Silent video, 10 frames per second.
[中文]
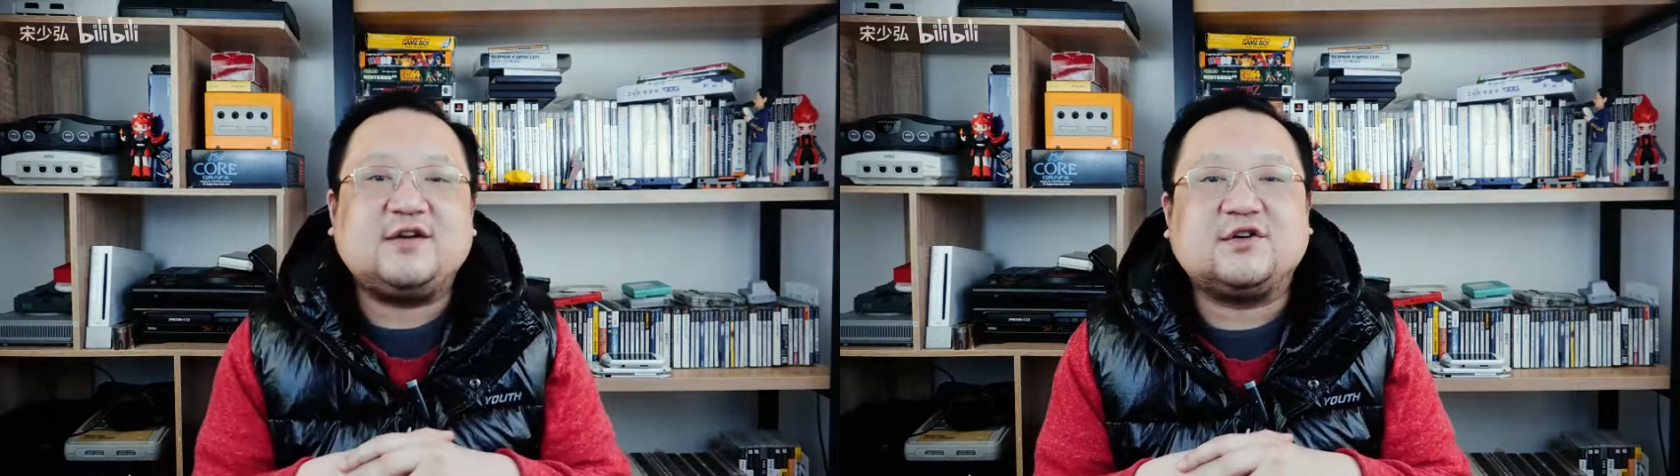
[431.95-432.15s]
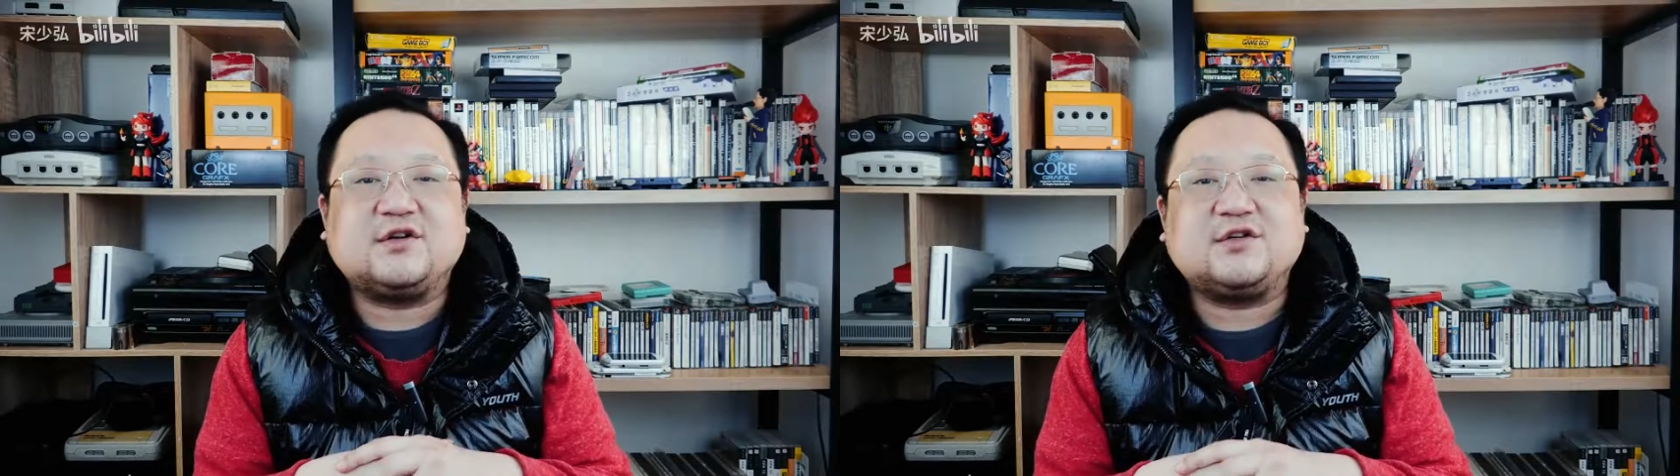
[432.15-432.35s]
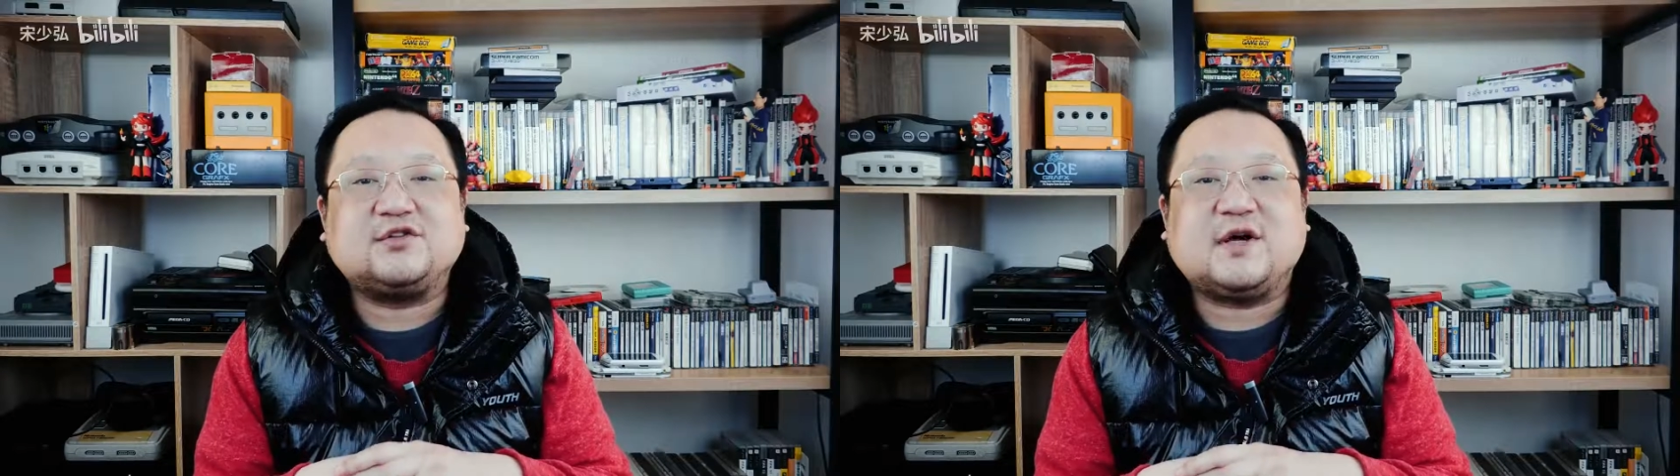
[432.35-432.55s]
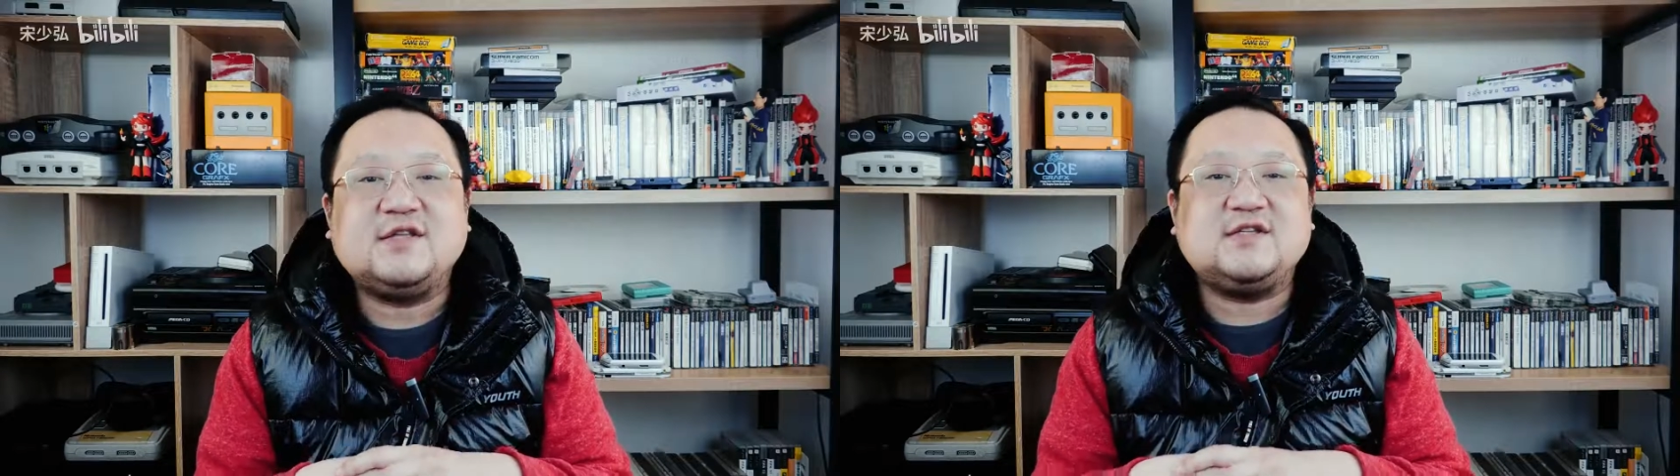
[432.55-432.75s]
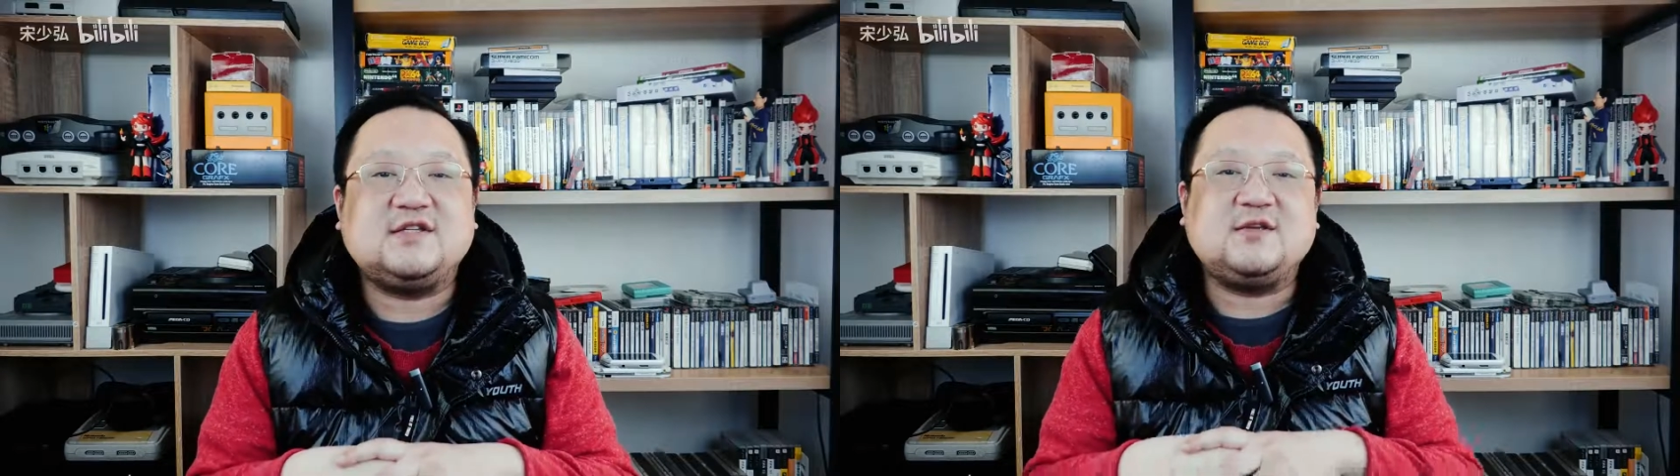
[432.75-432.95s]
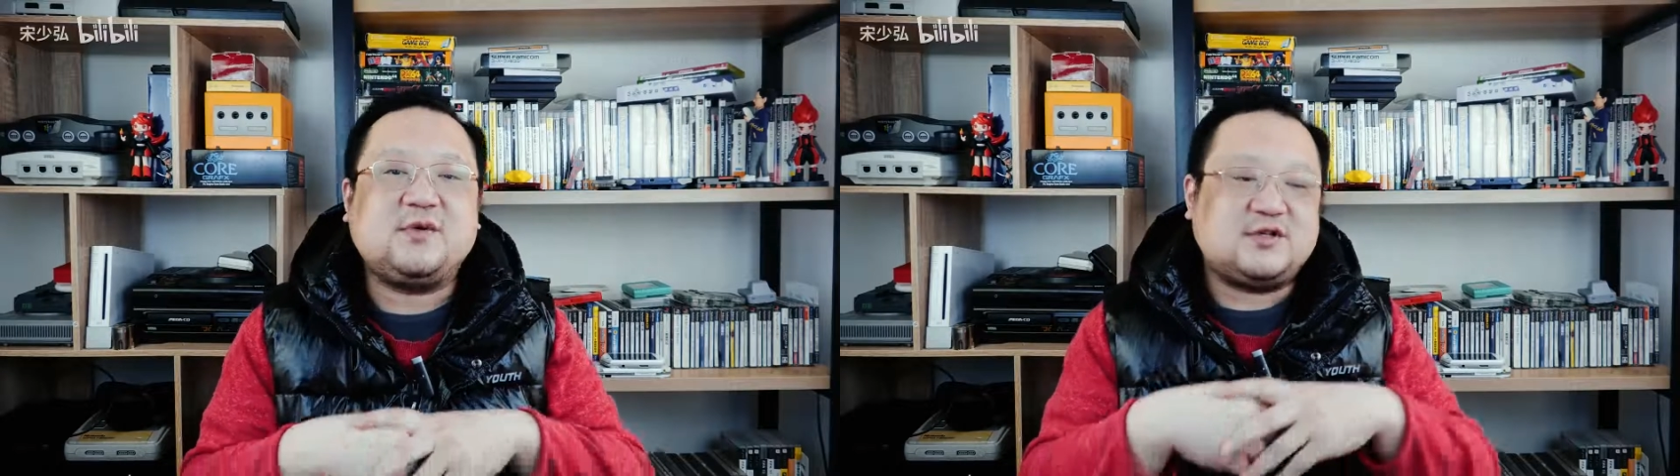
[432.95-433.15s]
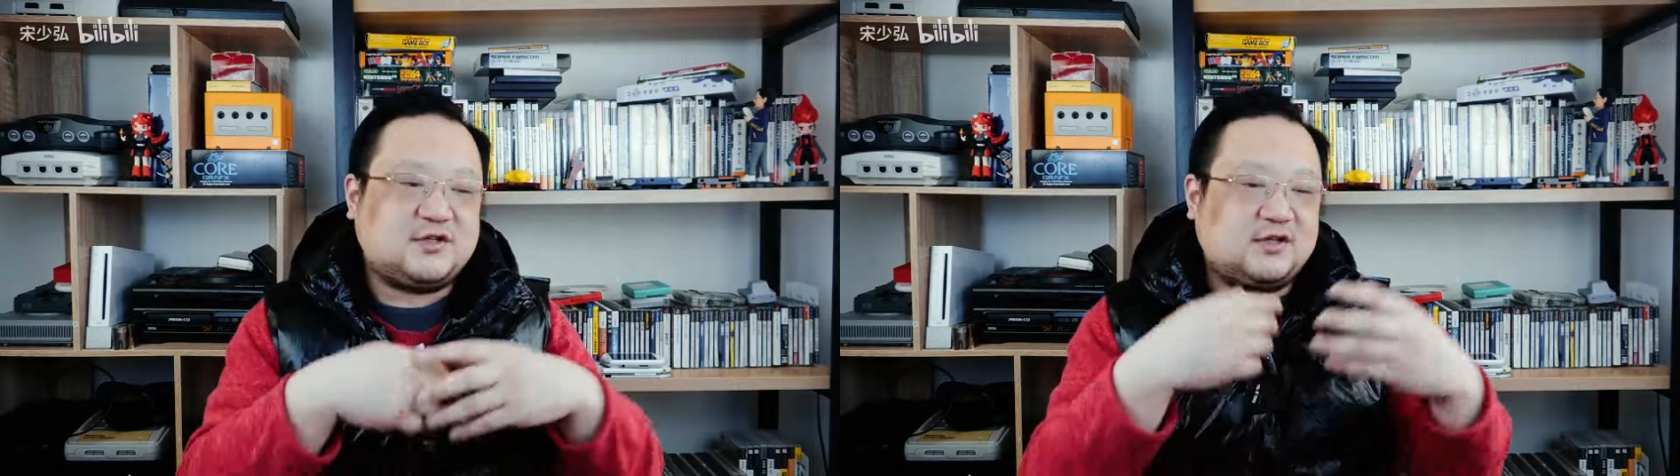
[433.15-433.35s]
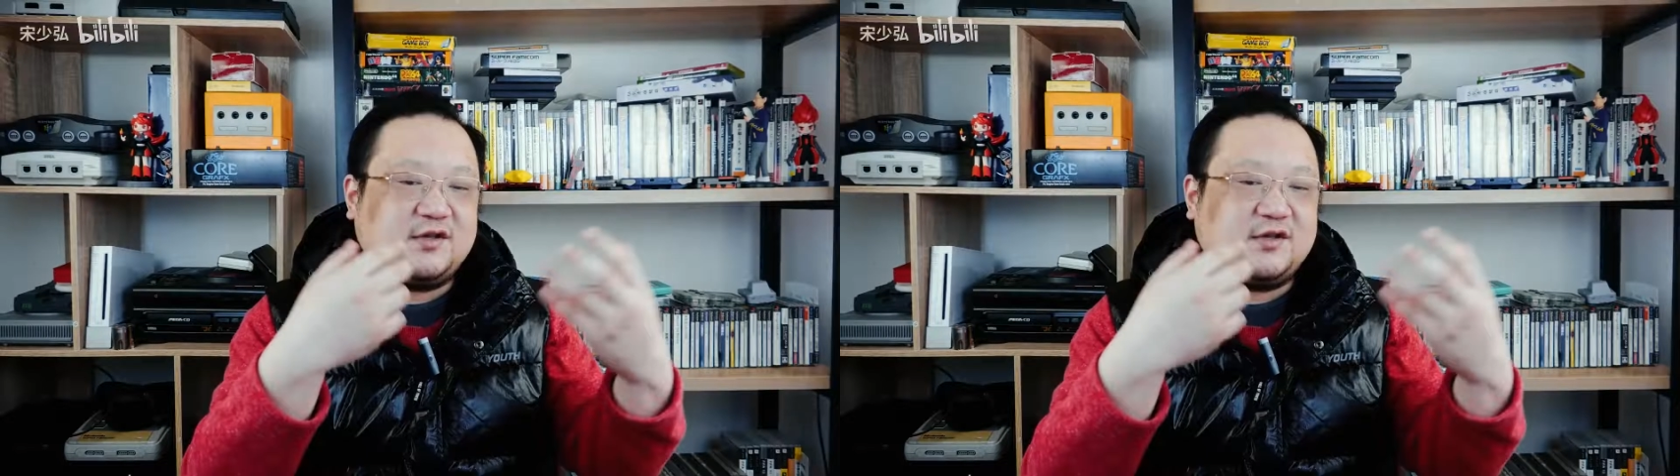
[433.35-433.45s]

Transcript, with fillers: 整个传奇变成